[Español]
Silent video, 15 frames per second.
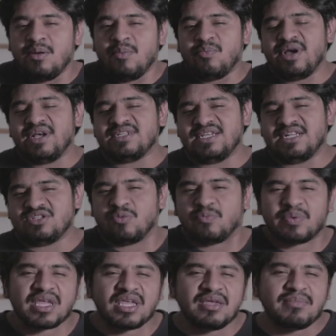Puede ser su
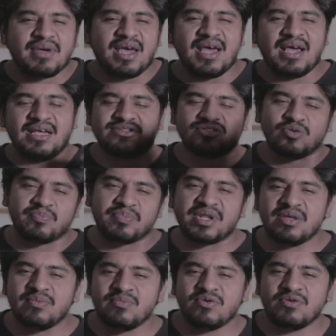prima, su
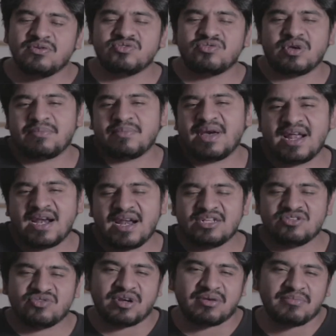primo, su hermana,
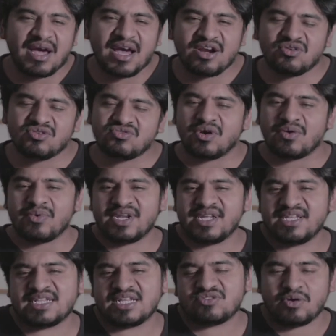su hermano, su
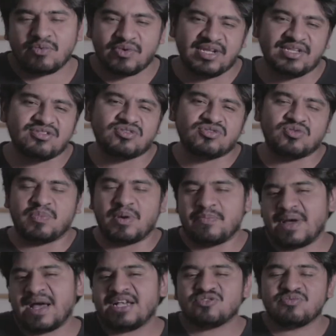abuelita, su abuelito, su
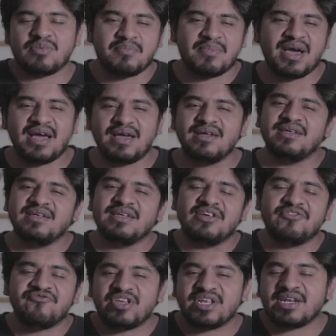papá, su mamá,
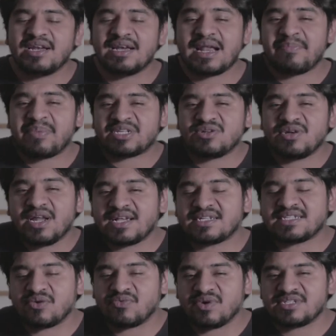en fin, la persona que
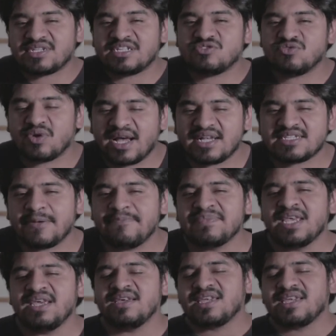se encuentra en su casa.